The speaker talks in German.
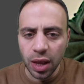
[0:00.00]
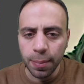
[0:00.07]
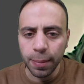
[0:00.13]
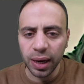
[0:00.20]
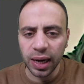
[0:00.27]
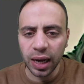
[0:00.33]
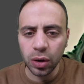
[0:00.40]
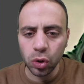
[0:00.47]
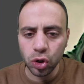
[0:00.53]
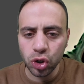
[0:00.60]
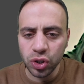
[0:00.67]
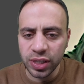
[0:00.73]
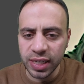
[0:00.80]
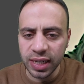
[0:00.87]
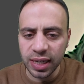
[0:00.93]
Man kann auch
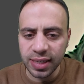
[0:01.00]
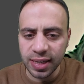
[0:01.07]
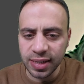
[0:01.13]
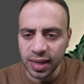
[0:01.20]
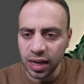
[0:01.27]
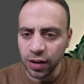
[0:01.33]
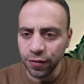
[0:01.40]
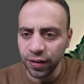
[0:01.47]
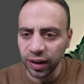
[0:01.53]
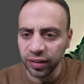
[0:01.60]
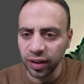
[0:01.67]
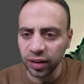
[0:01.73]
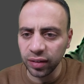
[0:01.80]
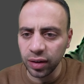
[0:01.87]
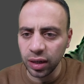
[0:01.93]
schon sehen, dass das einen Effekt
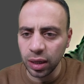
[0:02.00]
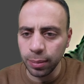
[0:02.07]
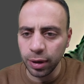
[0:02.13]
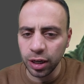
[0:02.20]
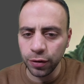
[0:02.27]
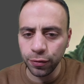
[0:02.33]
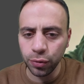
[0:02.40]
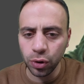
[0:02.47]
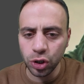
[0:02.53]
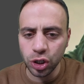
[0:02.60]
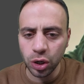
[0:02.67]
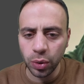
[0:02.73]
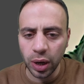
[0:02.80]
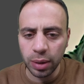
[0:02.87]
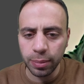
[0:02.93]
hatte, indem man die
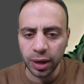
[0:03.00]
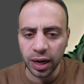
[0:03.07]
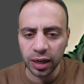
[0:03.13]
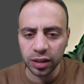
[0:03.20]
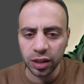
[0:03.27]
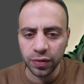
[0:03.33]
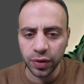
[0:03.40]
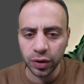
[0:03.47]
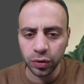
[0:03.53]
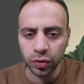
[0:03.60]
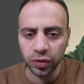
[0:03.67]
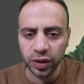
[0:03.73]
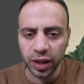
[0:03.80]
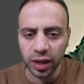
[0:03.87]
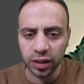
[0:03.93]
Vorschau einmal aktiviert und
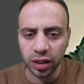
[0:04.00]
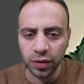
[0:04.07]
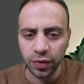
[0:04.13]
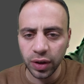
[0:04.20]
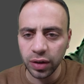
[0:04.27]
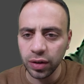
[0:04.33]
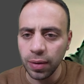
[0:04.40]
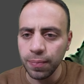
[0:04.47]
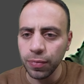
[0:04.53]
deaktiviert.